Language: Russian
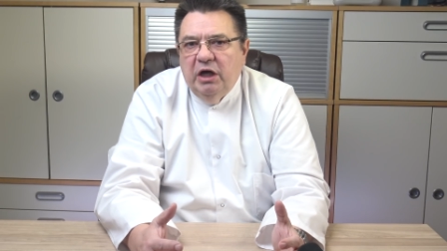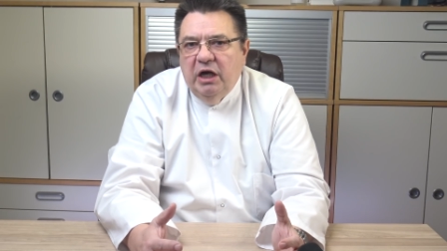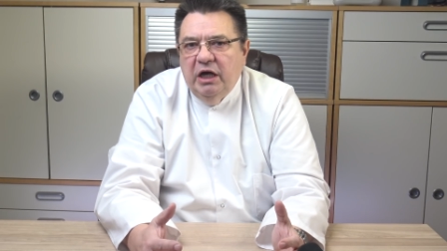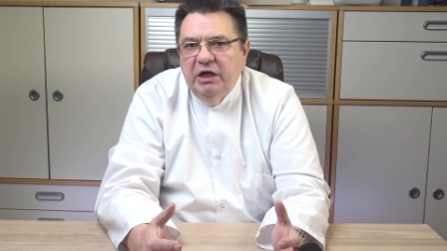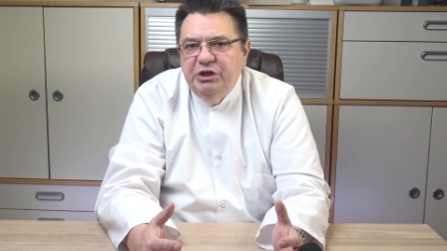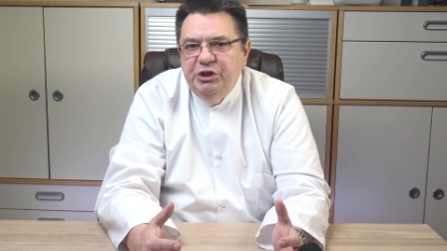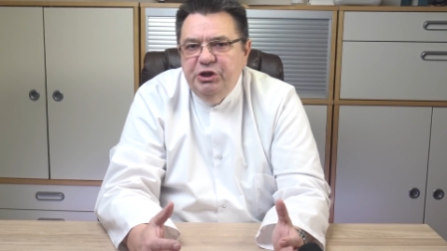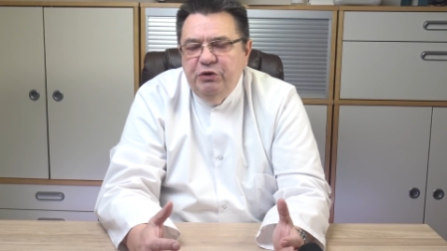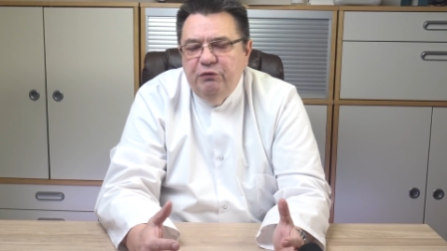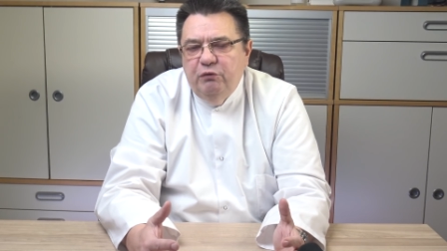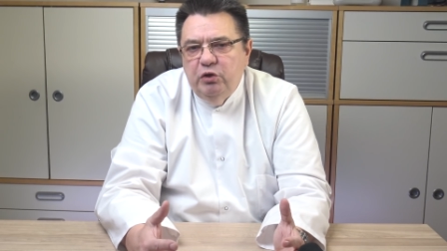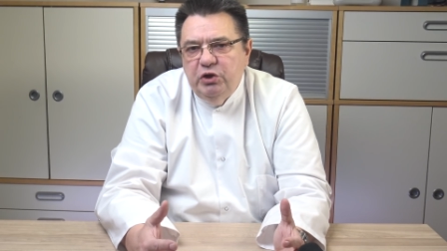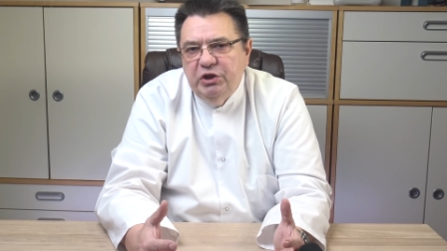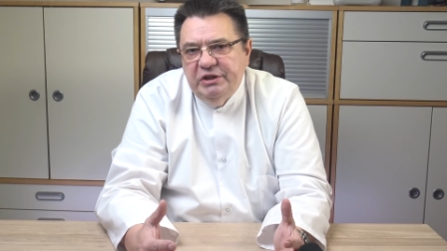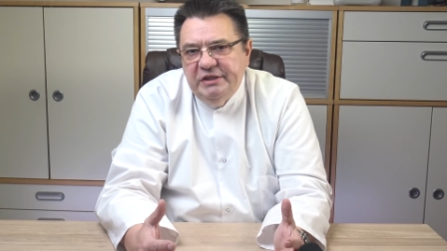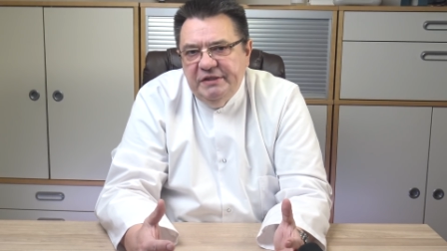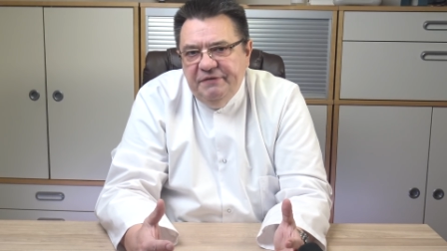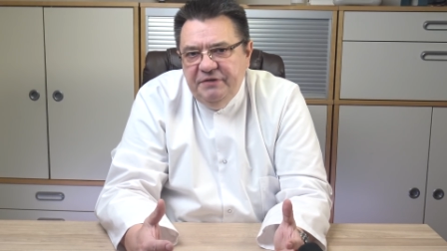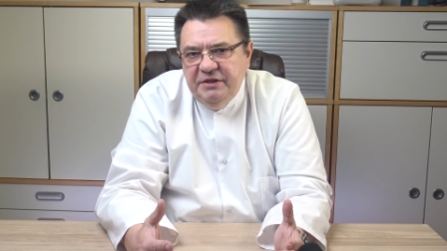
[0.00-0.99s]
от чего
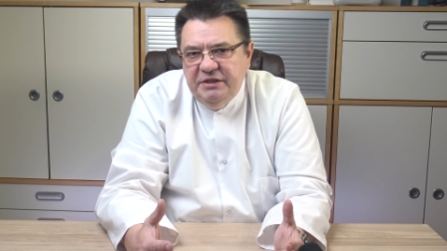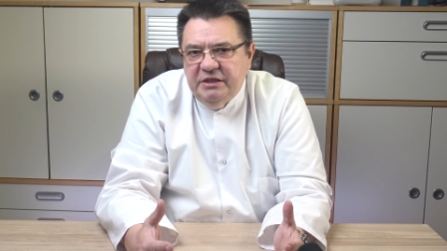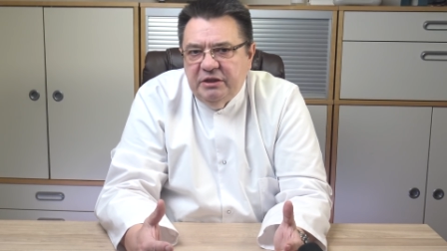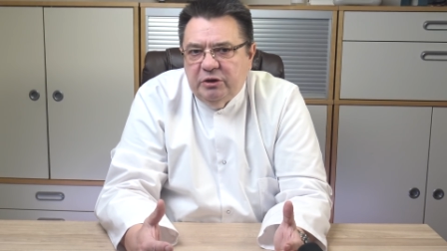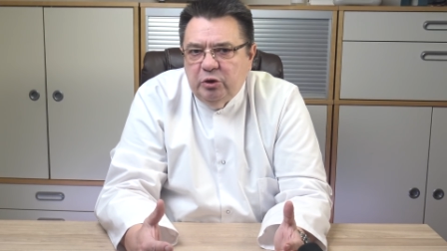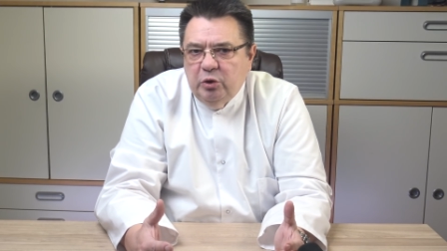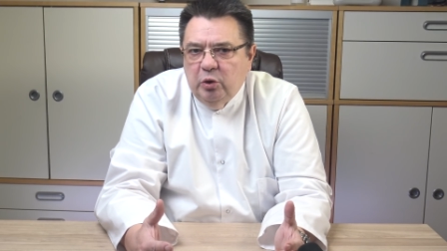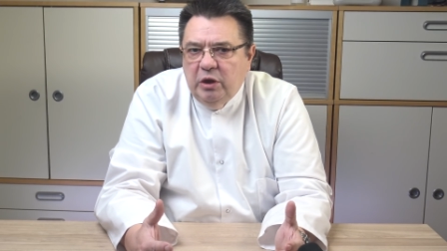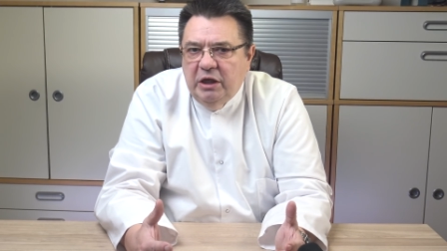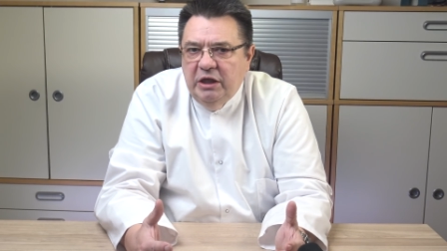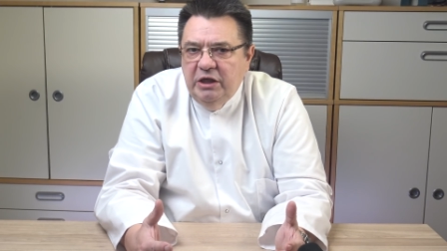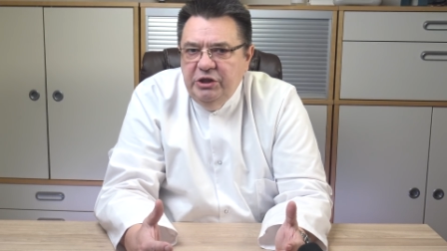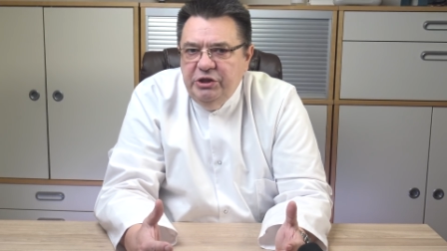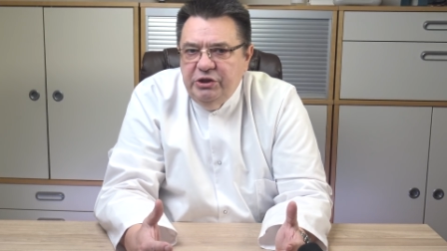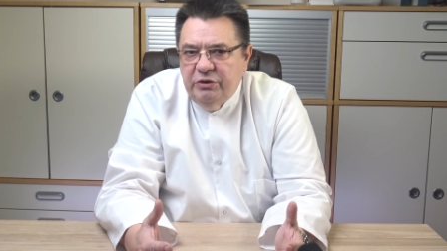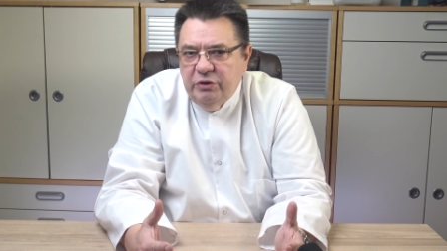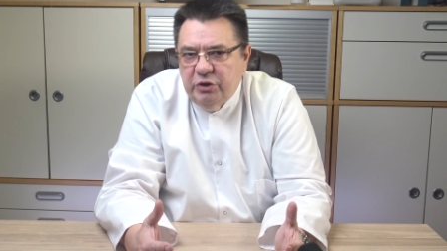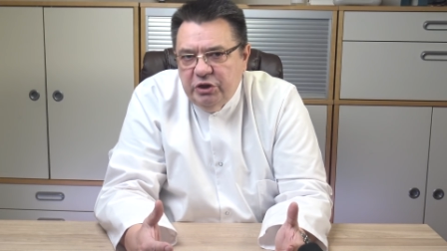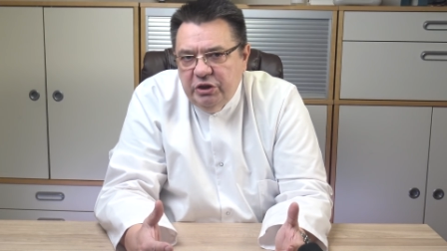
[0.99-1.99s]
же зависит то
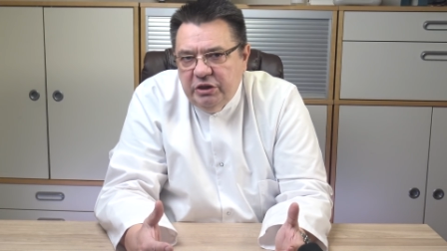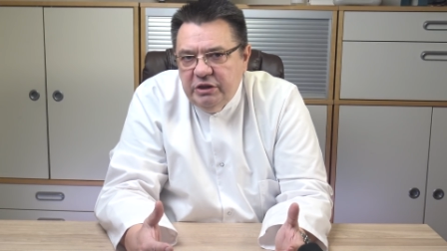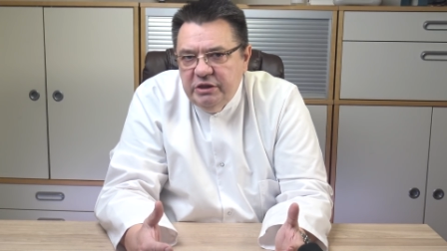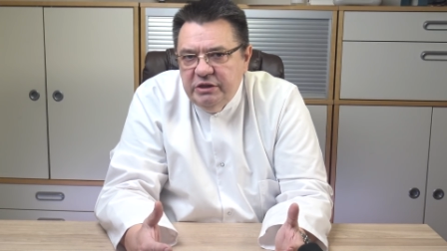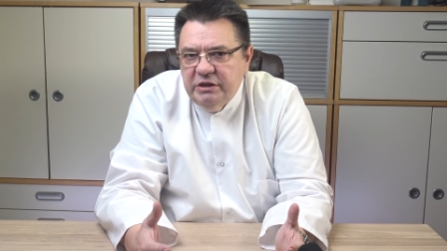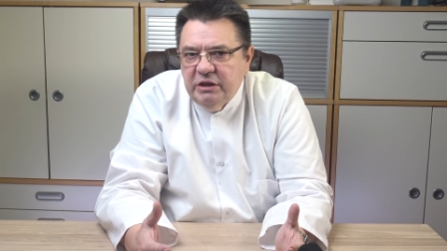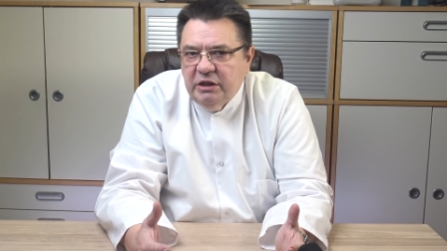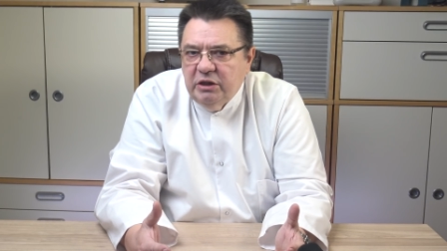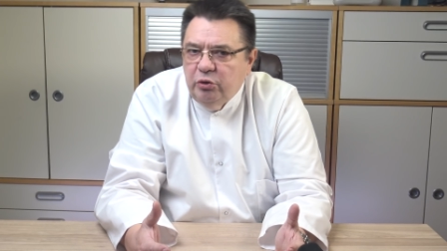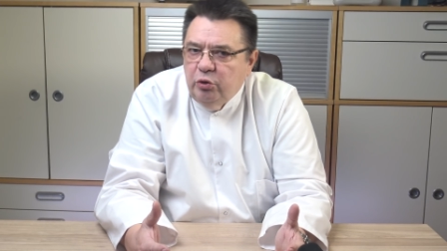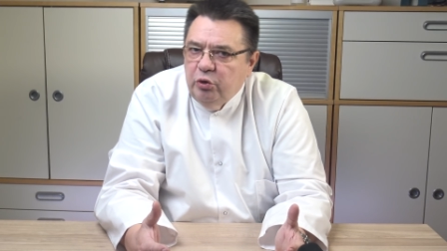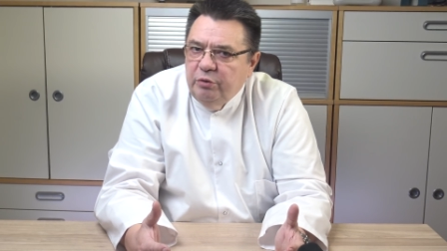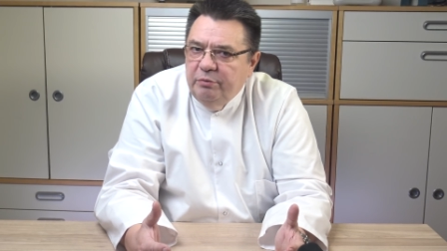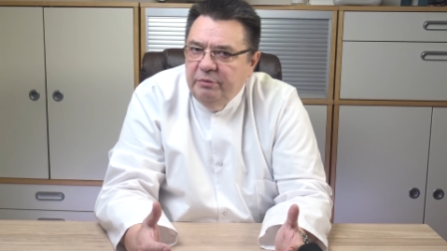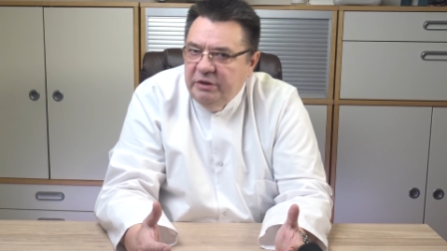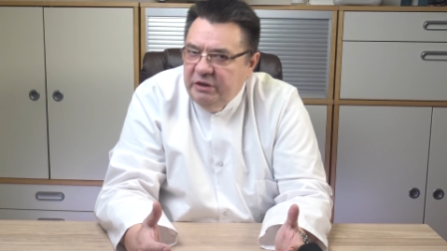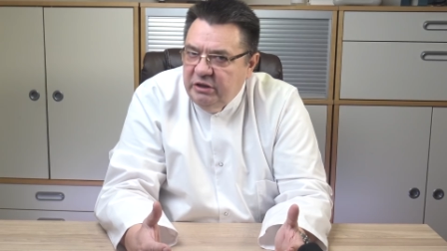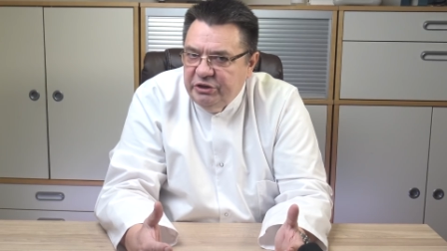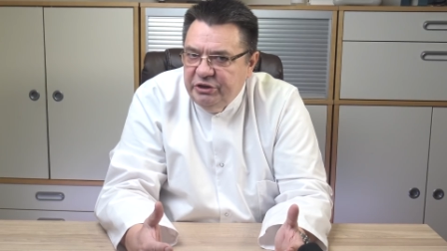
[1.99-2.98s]
количество жидкости, которое
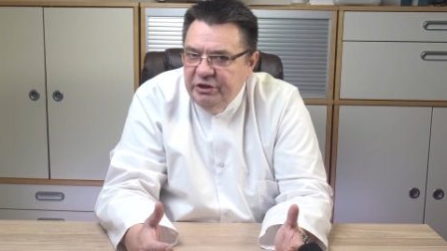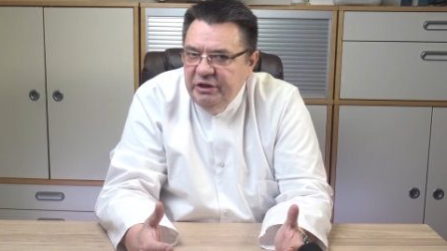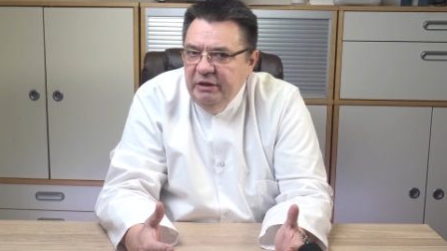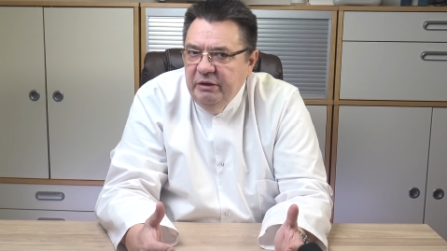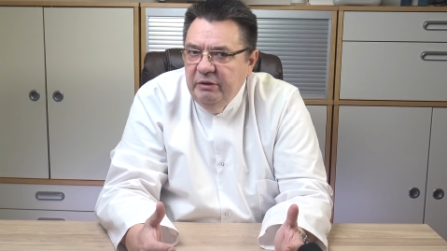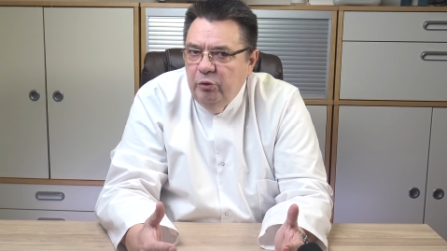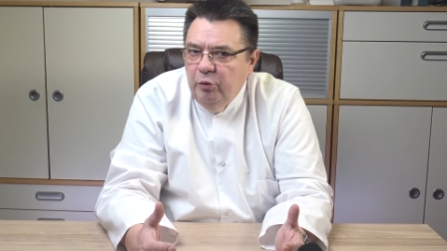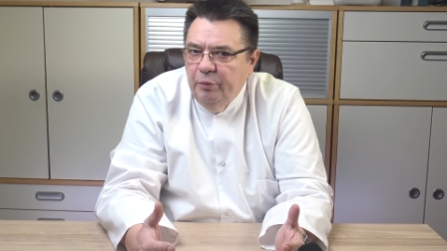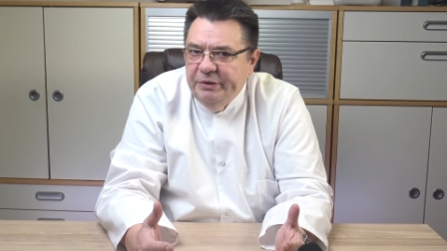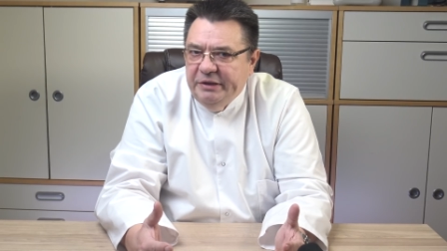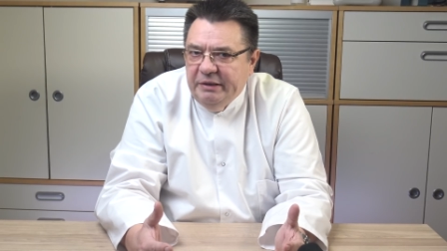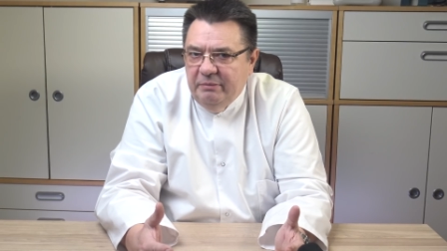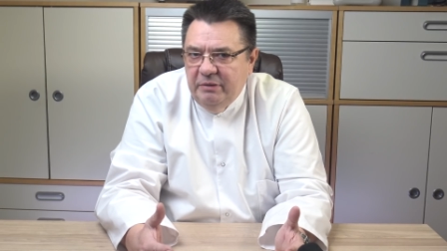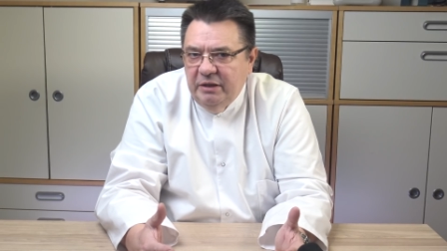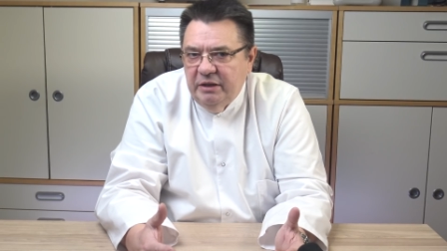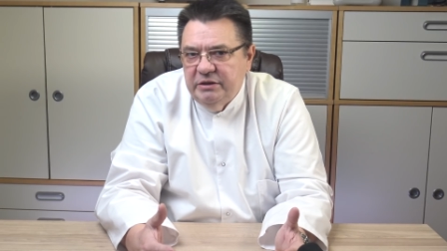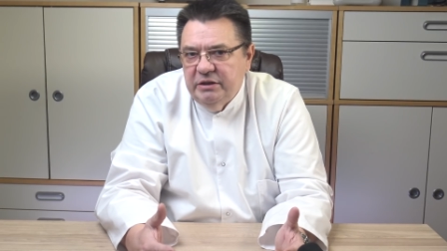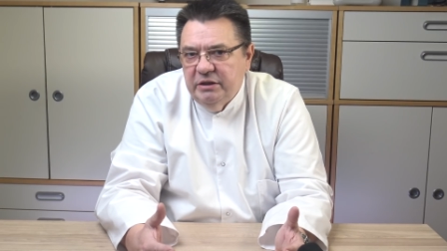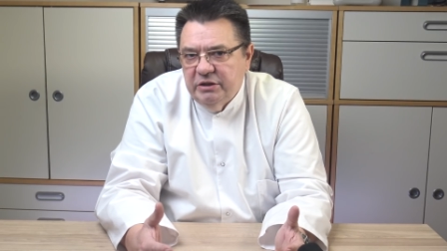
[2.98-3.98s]
мы должны
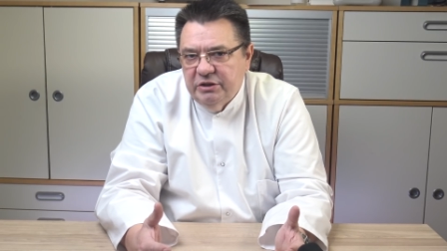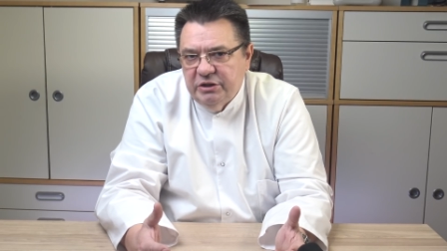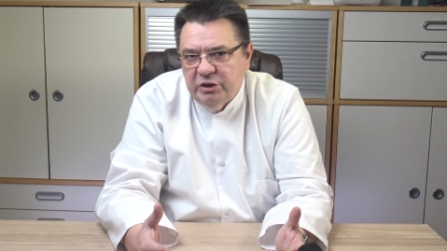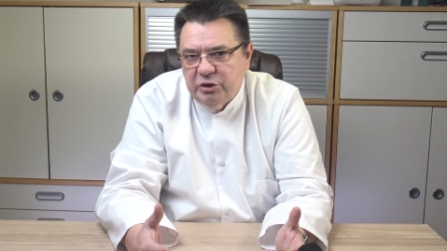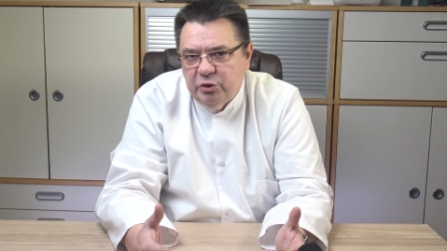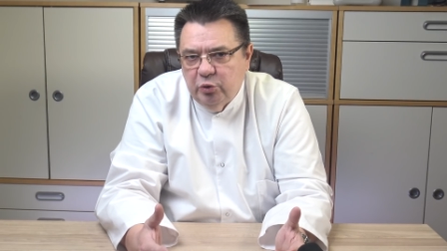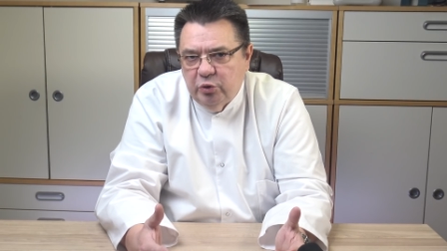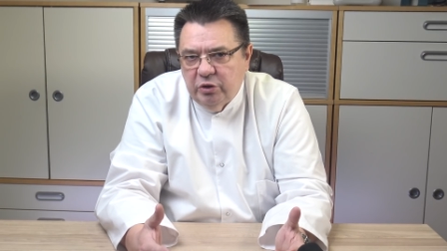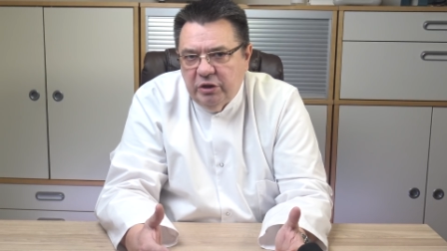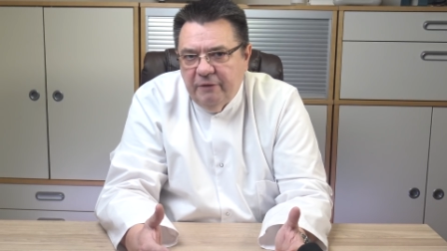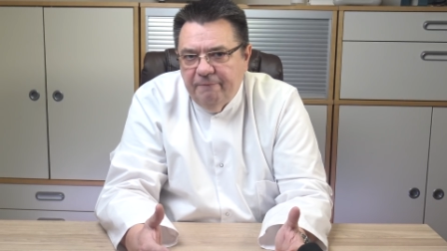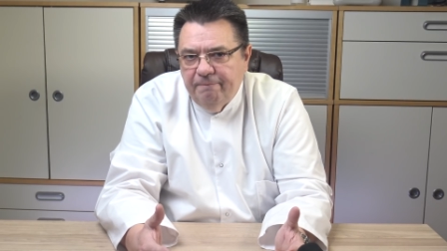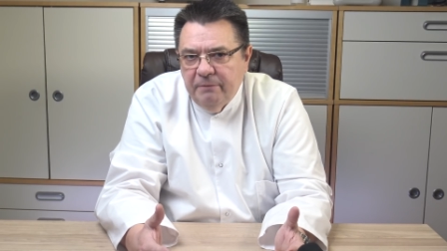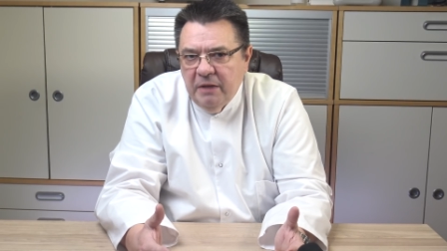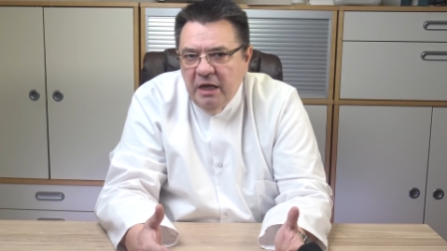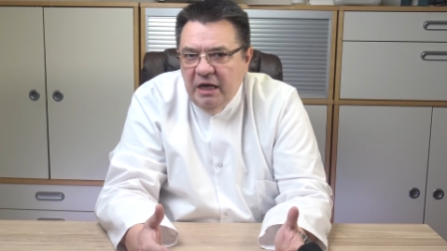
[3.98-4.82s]
употреблять за сутки.